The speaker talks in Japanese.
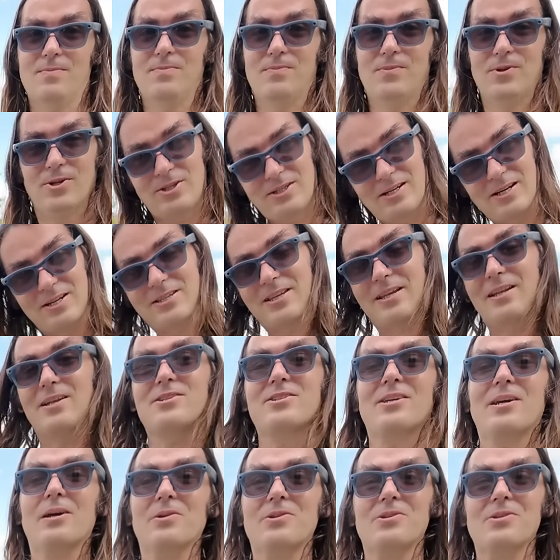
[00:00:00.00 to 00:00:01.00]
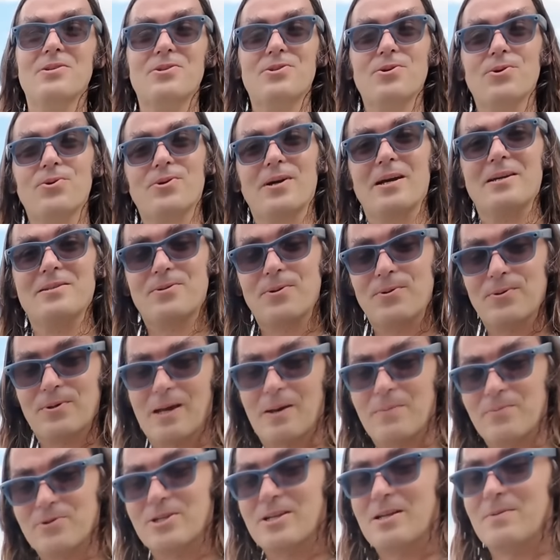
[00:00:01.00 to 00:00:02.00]
もしかしたら近いうちに紹介する
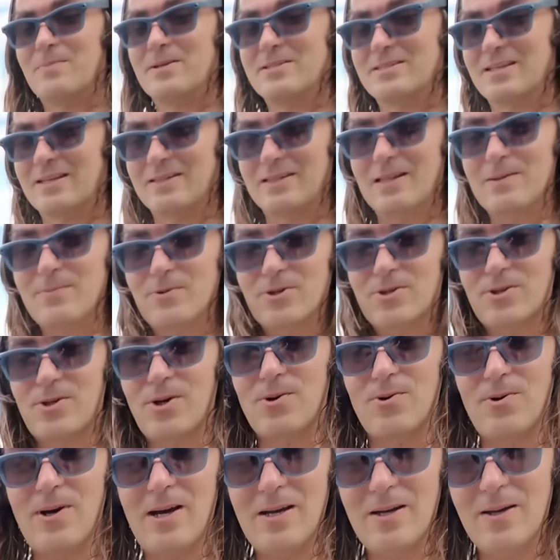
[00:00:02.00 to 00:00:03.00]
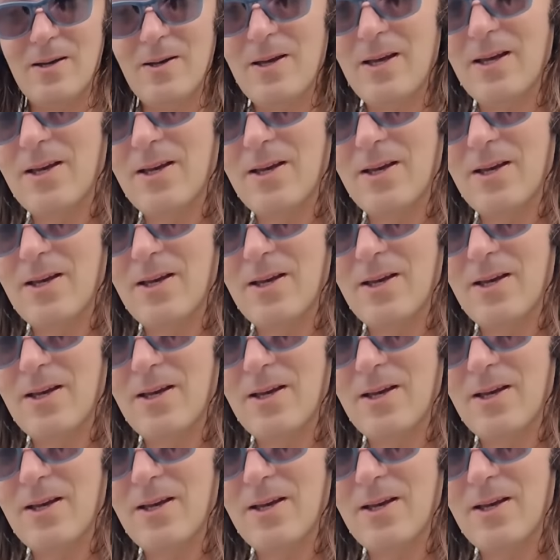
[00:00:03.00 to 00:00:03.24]
かもしれません。でも今日は